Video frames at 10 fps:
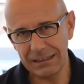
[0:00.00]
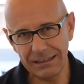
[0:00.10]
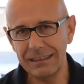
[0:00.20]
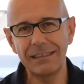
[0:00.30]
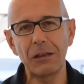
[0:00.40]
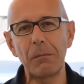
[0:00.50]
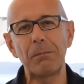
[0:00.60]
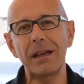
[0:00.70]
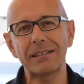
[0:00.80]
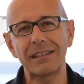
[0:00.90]
gli si
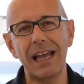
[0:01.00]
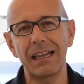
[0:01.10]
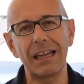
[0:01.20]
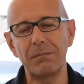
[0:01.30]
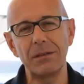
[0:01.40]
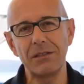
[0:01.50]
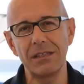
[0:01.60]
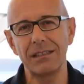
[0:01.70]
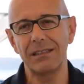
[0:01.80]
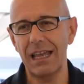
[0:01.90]
rompesse anche il
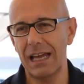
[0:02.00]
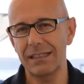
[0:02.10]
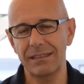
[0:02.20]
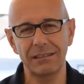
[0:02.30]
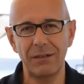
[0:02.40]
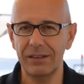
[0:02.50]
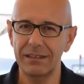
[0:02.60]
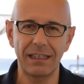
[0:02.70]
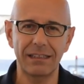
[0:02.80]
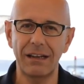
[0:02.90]
PC, si alza, si va a
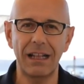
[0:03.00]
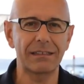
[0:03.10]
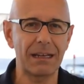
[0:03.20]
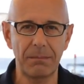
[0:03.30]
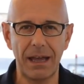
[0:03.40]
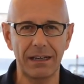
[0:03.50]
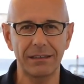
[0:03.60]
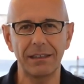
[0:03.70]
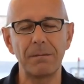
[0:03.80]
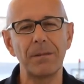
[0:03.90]
sedere da un'altra
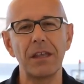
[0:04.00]
parte,